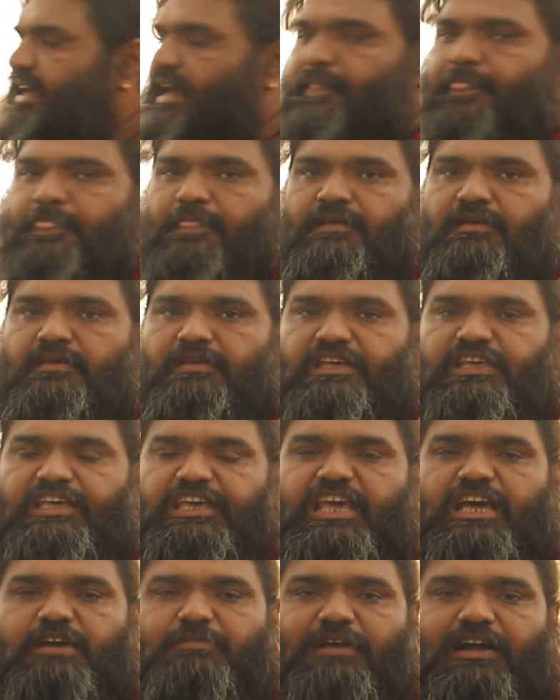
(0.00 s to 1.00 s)
है
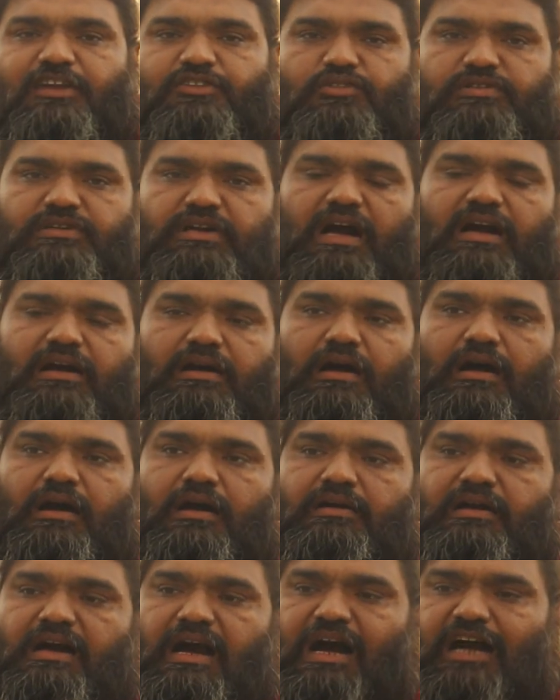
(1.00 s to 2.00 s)
एक बार जो खा,
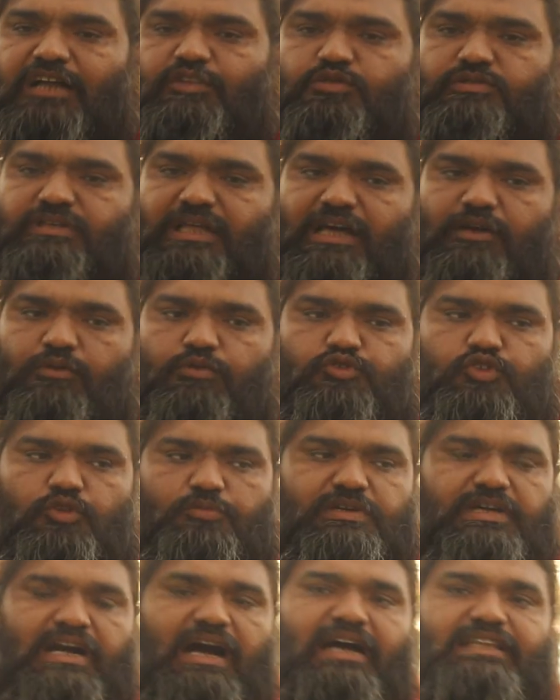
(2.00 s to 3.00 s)
आ, खाद होता है जो
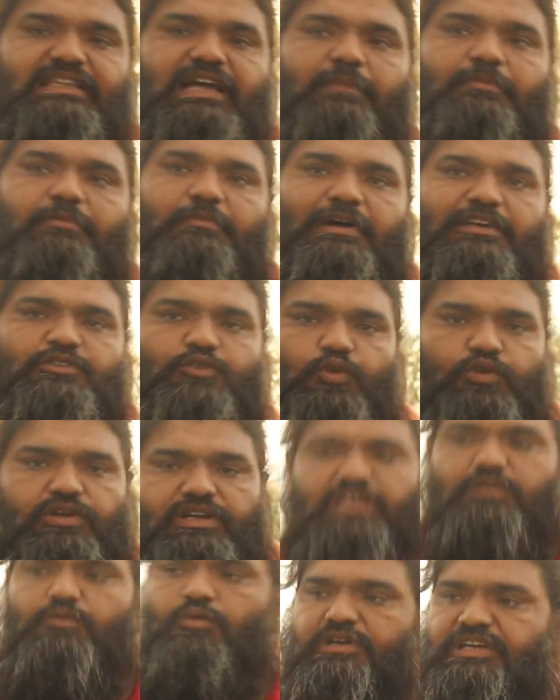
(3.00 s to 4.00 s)
भी खाद आपके पास
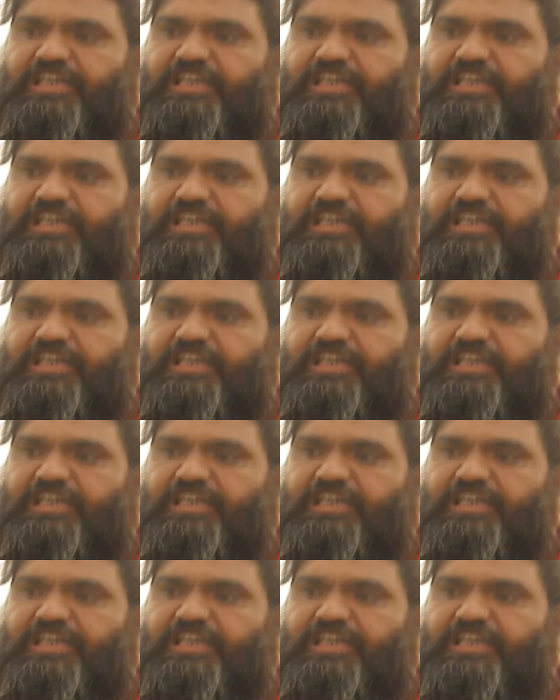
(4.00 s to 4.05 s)
ऑर्गेनिक वो